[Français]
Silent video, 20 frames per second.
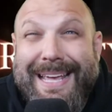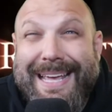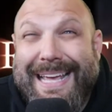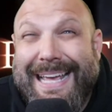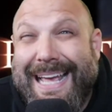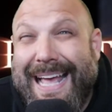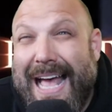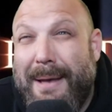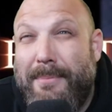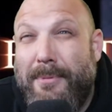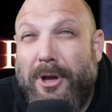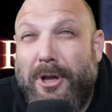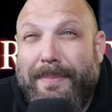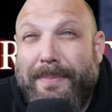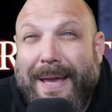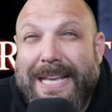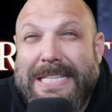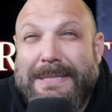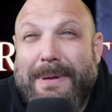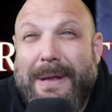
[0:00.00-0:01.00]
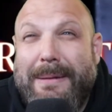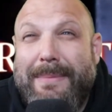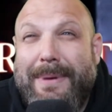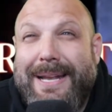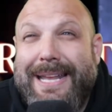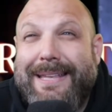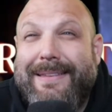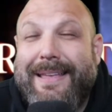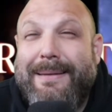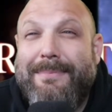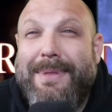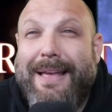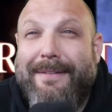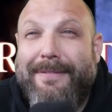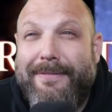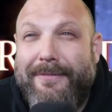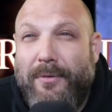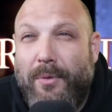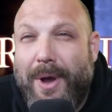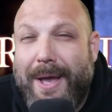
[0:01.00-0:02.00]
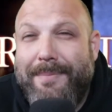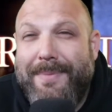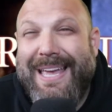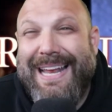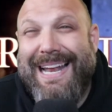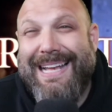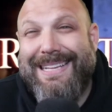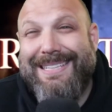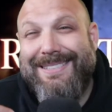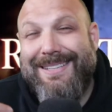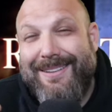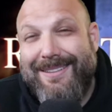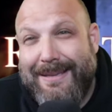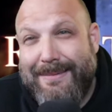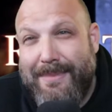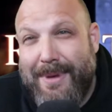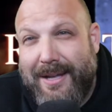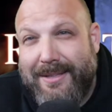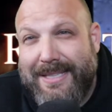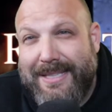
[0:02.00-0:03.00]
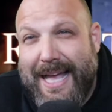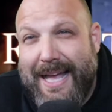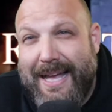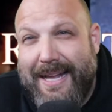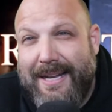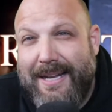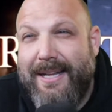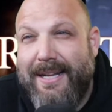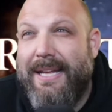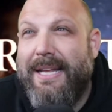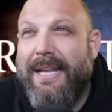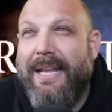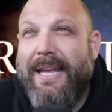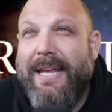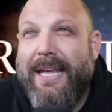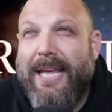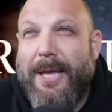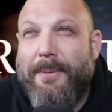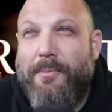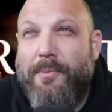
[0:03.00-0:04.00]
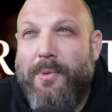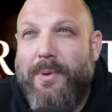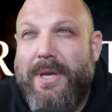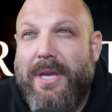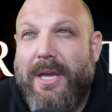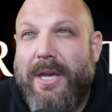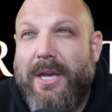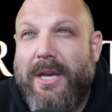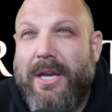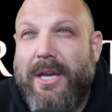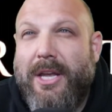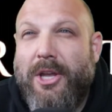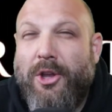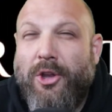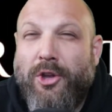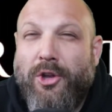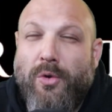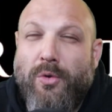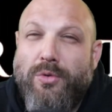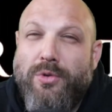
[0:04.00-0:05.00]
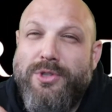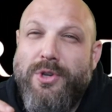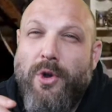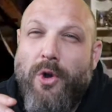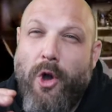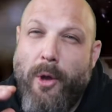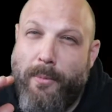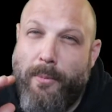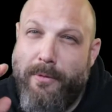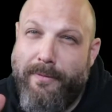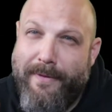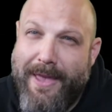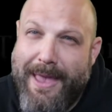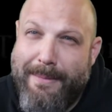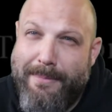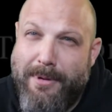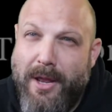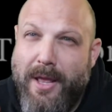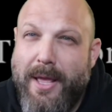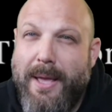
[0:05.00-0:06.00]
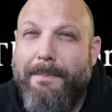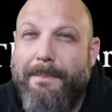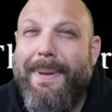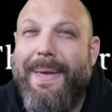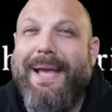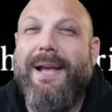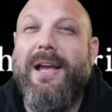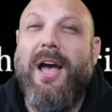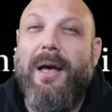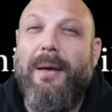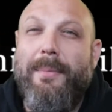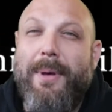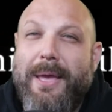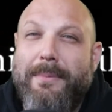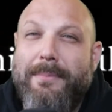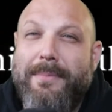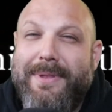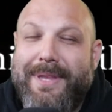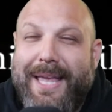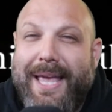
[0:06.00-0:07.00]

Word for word: aborde principalement les thèmes de la foi, la santé mentale, et puis euh, il y a une conclusion un peu faible, mais quand même très